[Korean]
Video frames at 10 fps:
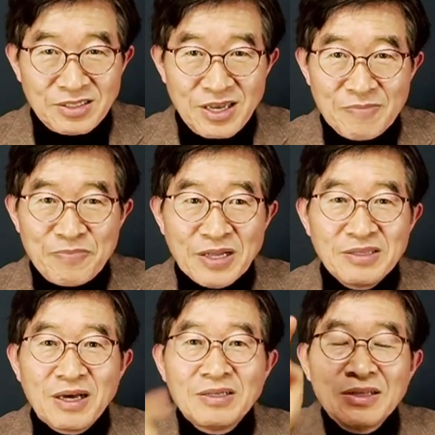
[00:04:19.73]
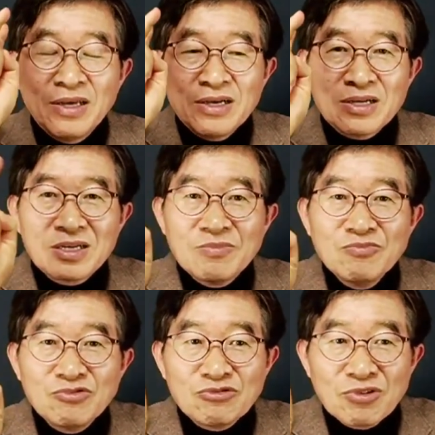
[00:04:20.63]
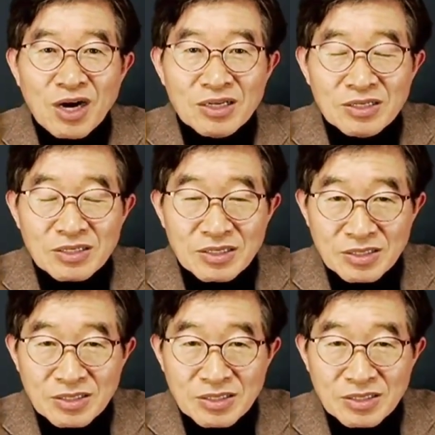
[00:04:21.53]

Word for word: 제 판단은 금수가 하는